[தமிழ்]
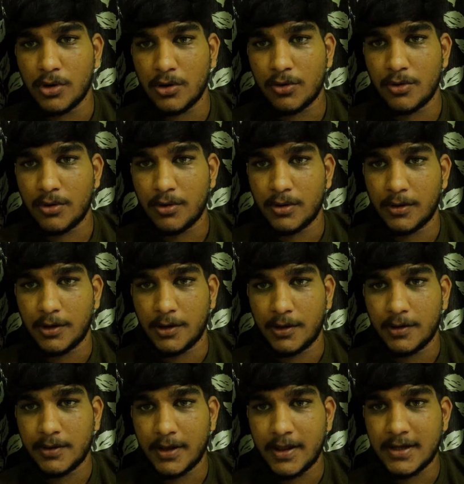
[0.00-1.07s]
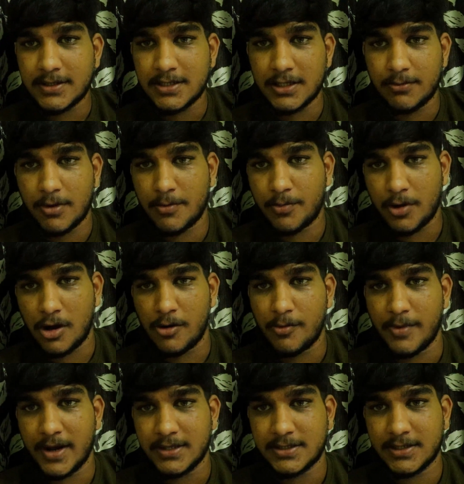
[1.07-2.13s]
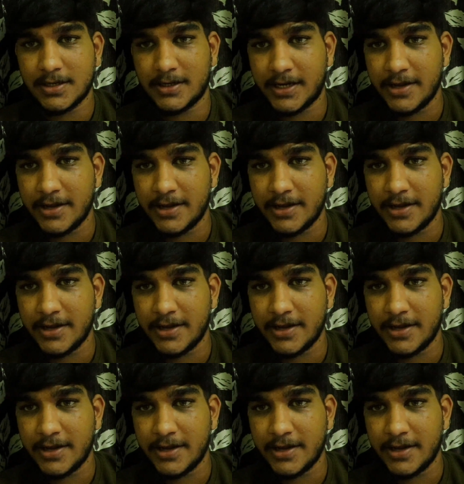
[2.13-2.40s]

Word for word: உங்களுக்கும் ஏதாச்சும் இந்த மாதிரி ப்ராப்ளம் ஆயிடுச்சு